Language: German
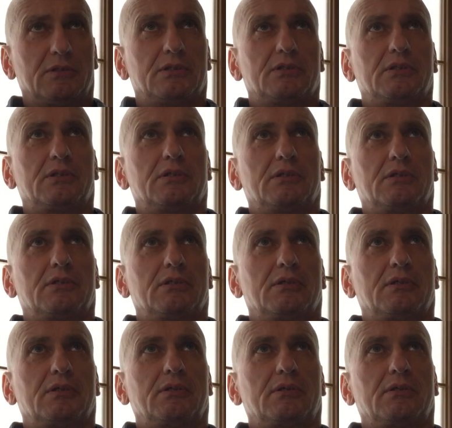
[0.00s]

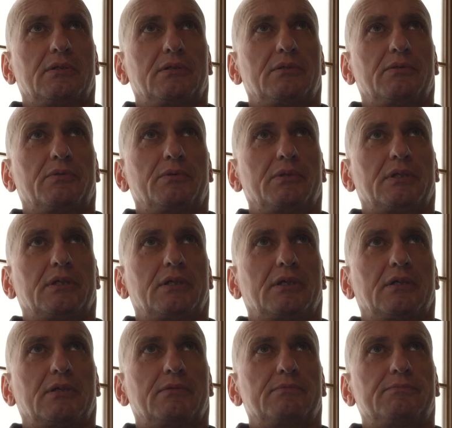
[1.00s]
äh,
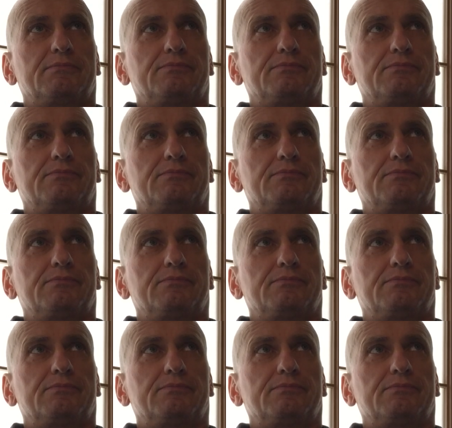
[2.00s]
oder